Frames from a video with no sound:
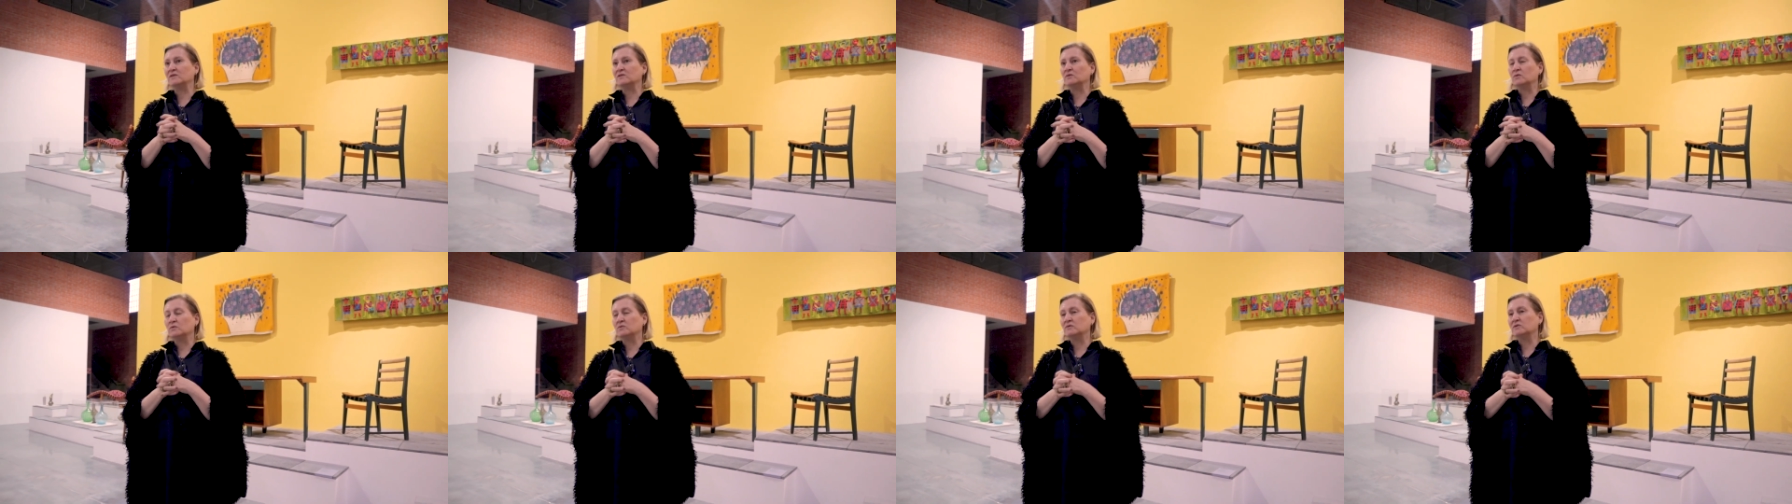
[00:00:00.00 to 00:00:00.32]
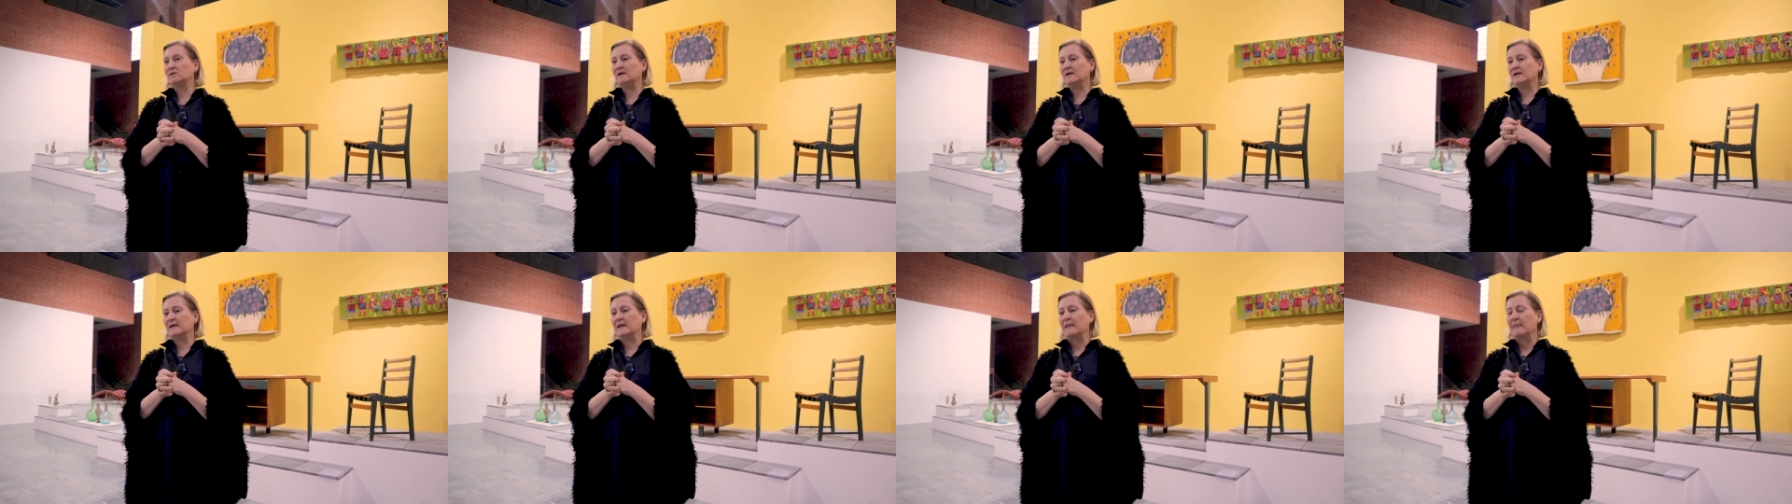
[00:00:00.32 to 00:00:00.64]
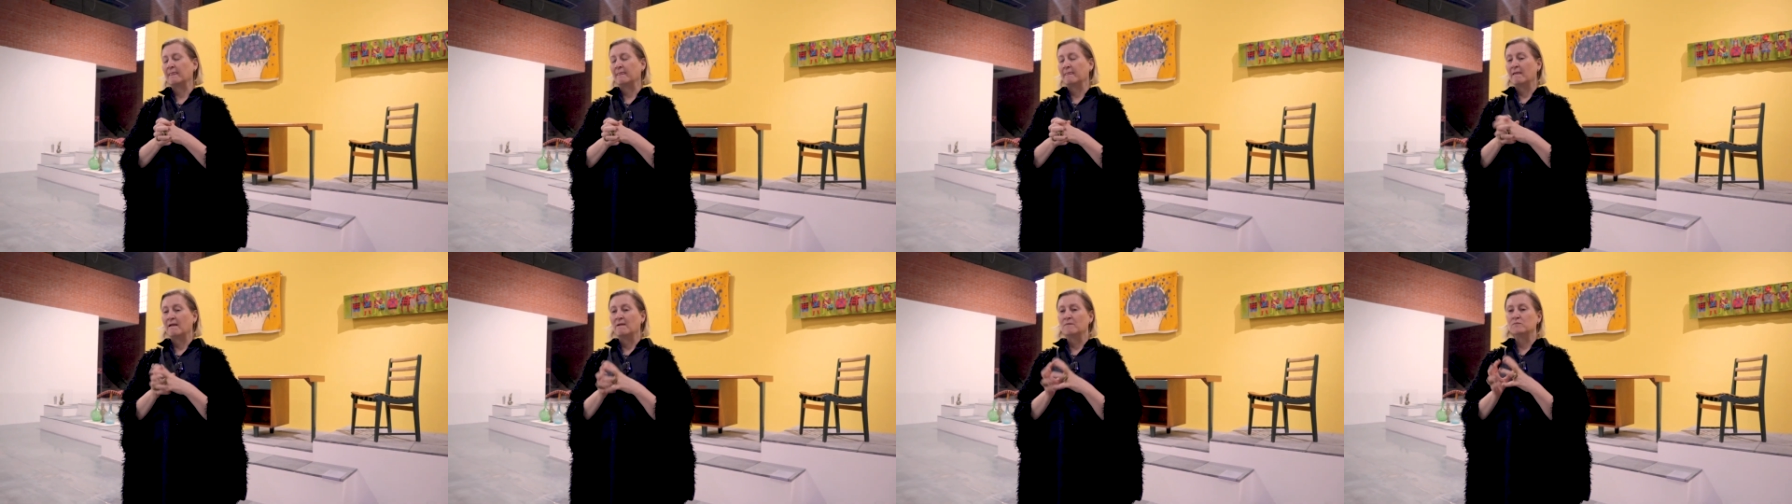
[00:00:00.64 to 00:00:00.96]
en donde
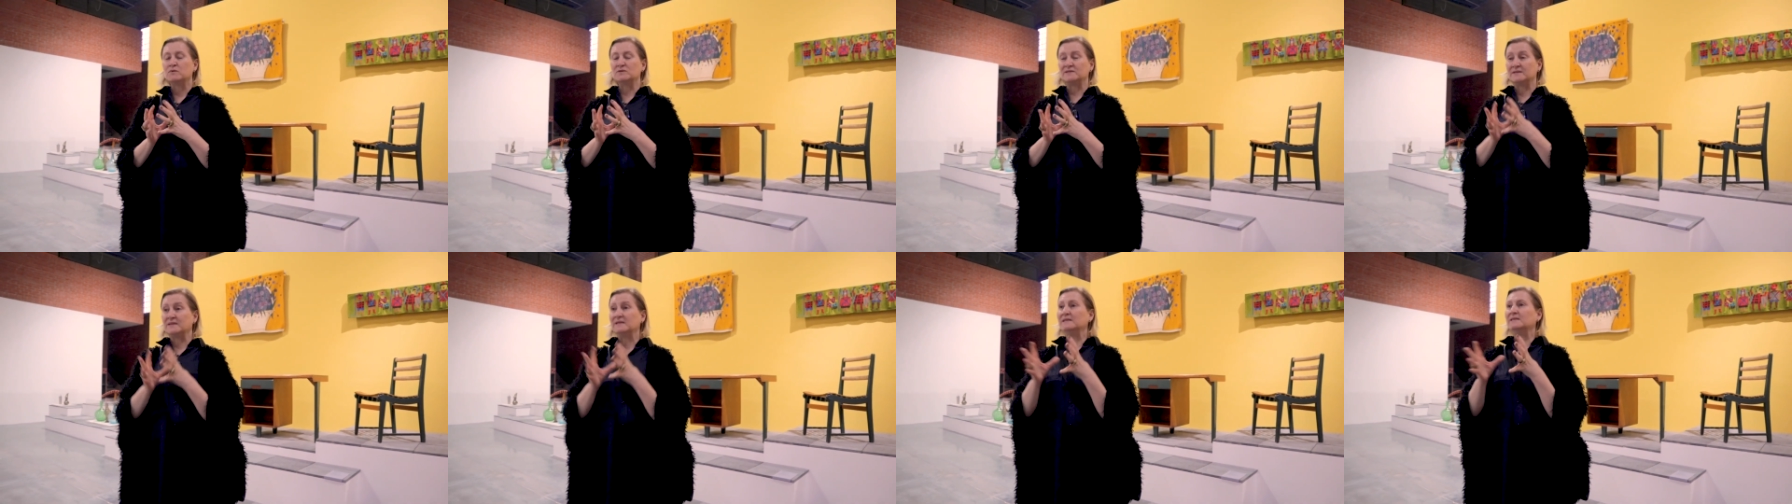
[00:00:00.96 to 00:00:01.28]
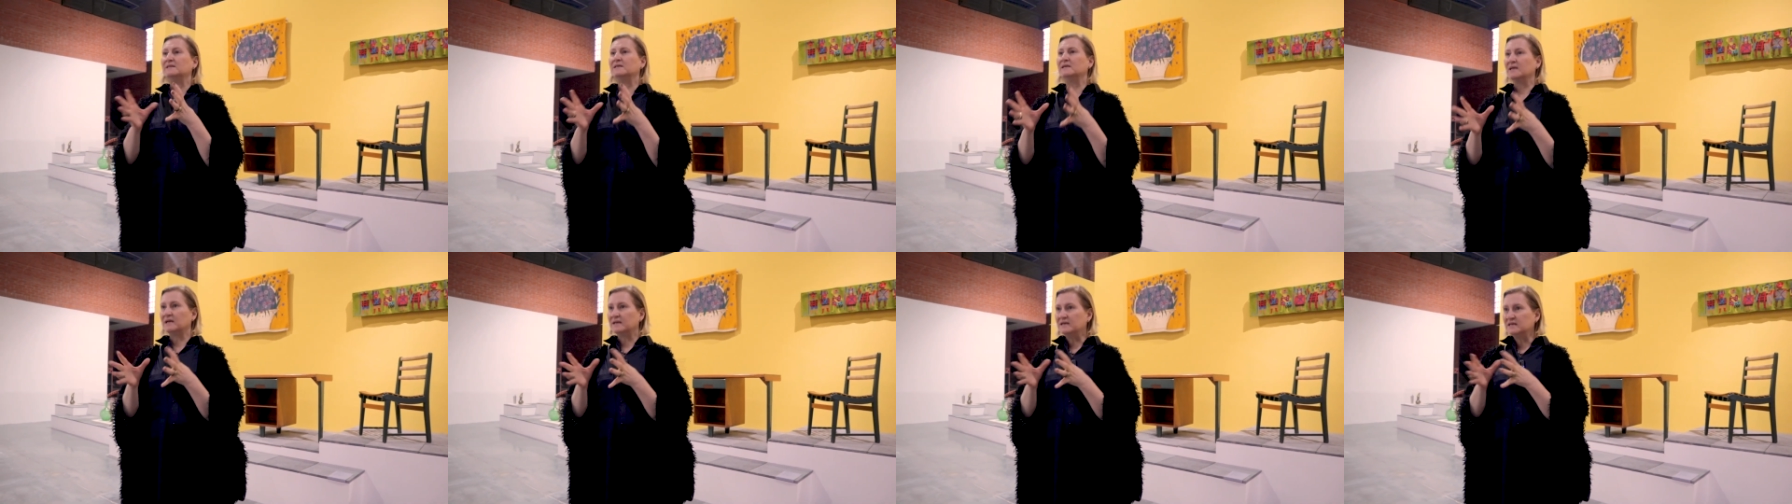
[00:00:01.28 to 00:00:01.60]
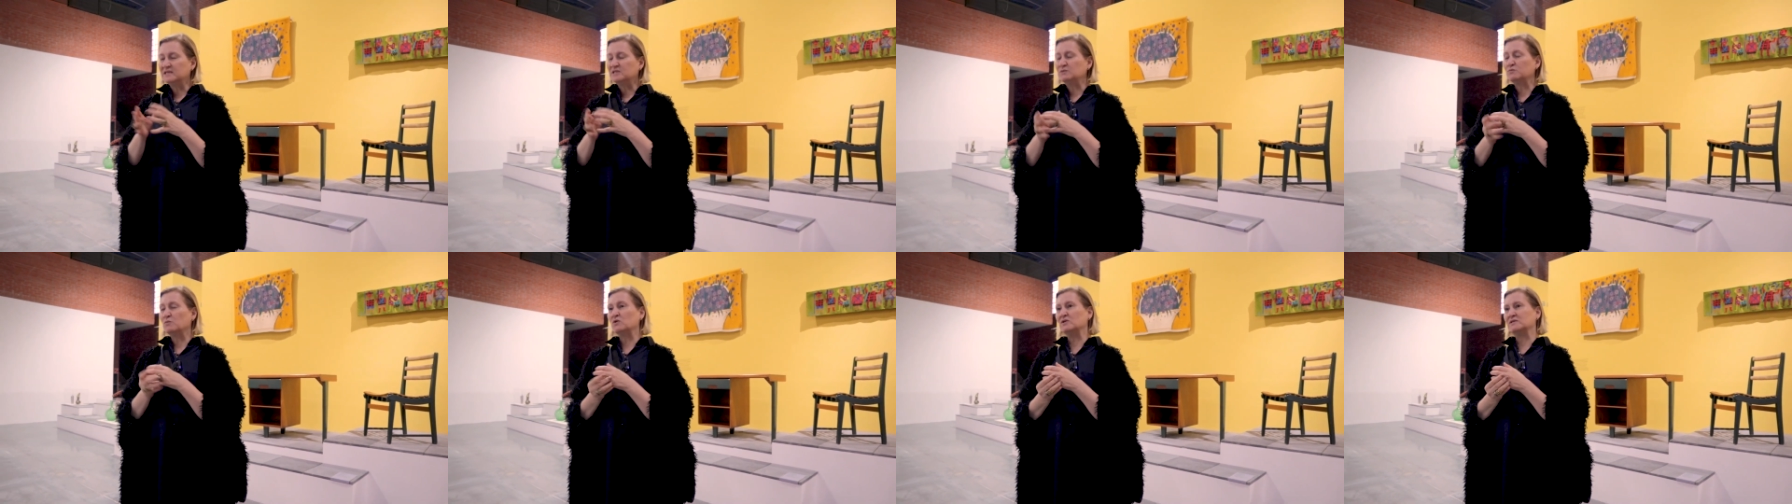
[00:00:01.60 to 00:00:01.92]
pues, el
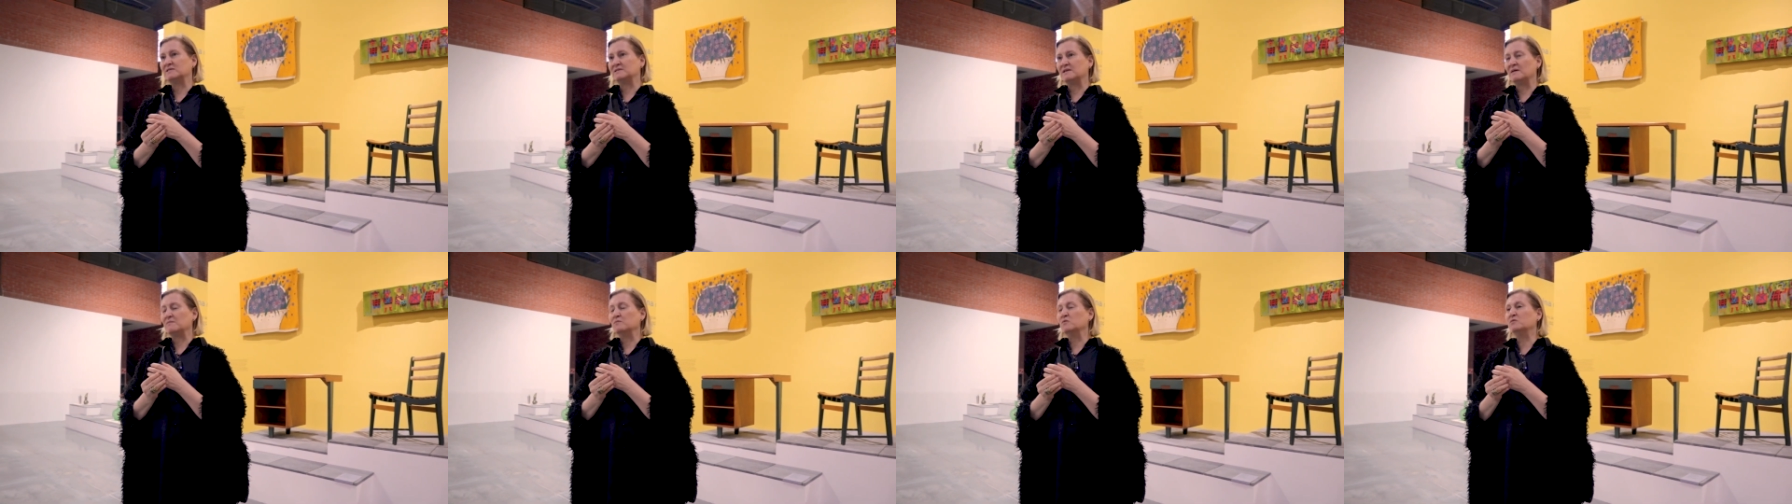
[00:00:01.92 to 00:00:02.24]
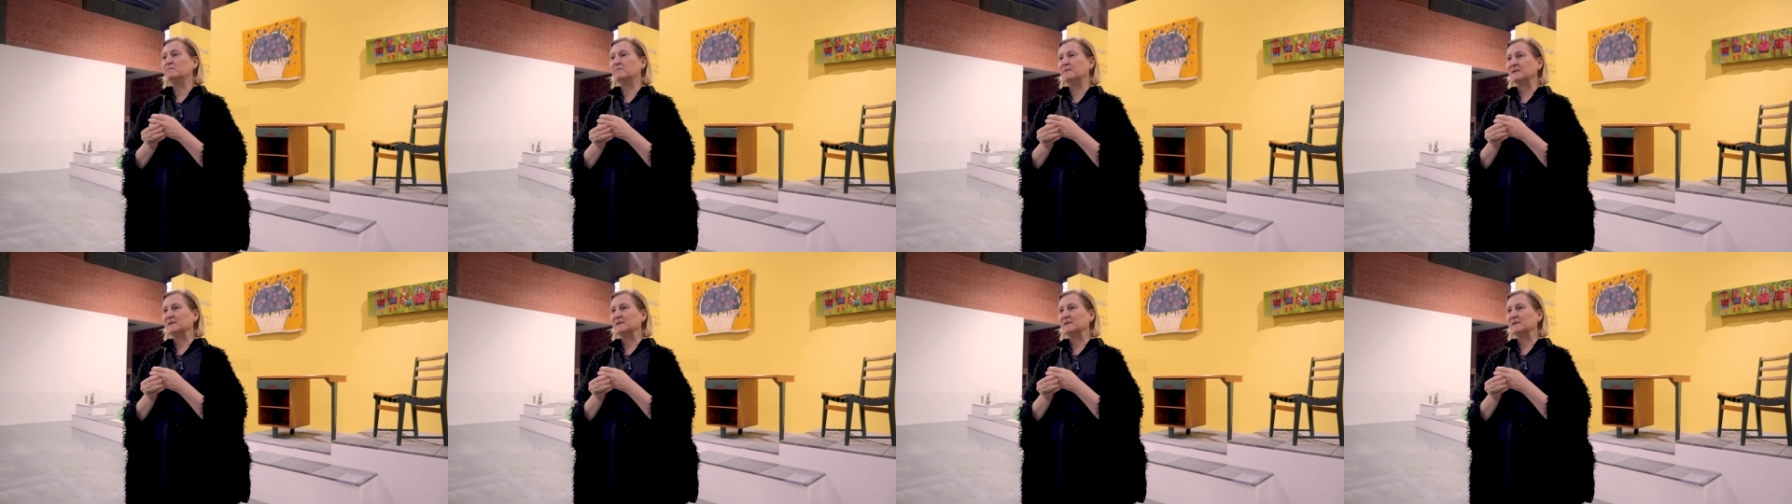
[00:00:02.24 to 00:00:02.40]
indigenismo está muy